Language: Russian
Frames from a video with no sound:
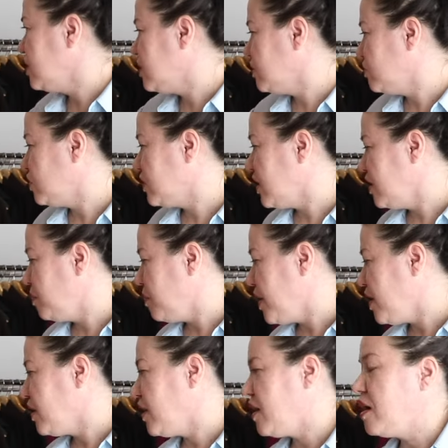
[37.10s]
эта вот
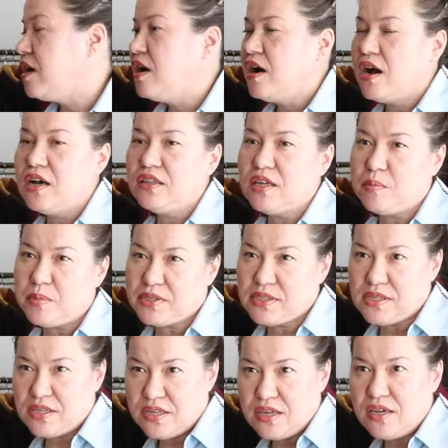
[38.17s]
альпака, она
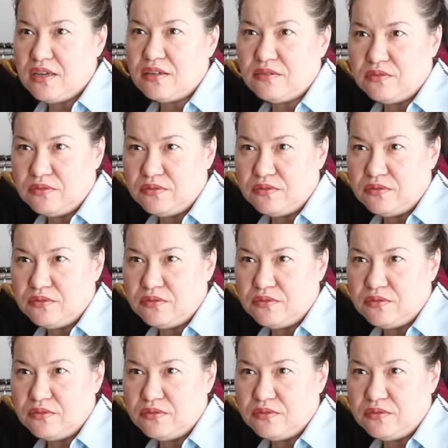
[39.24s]
постарее.